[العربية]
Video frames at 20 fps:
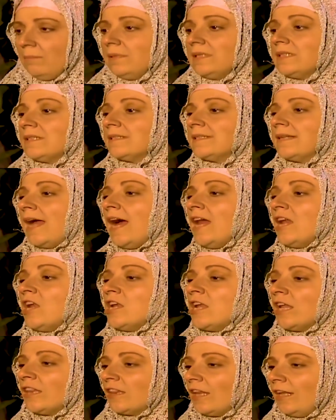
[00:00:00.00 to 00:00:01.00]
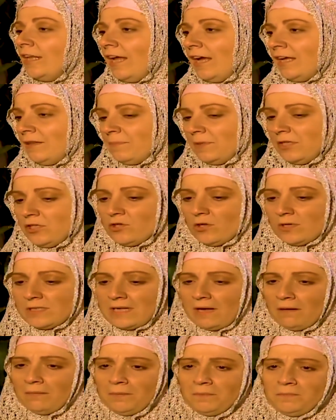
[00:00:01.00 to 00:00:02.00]
بس الظاهر انها اتطلقت من
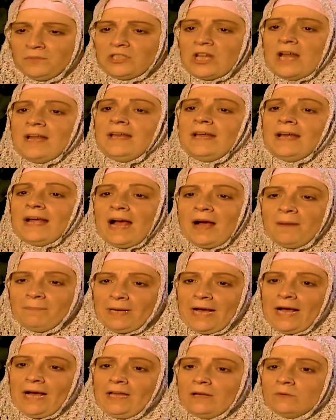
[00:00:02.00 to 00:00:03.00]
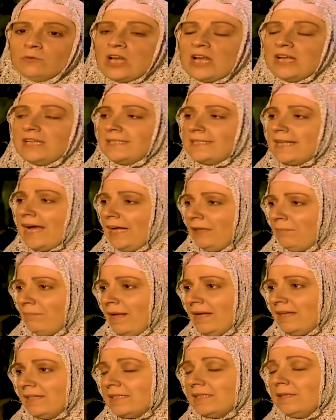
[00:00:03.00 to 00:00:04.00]
جوزها مش عن هيك حامله حالها وجاي الساعه 8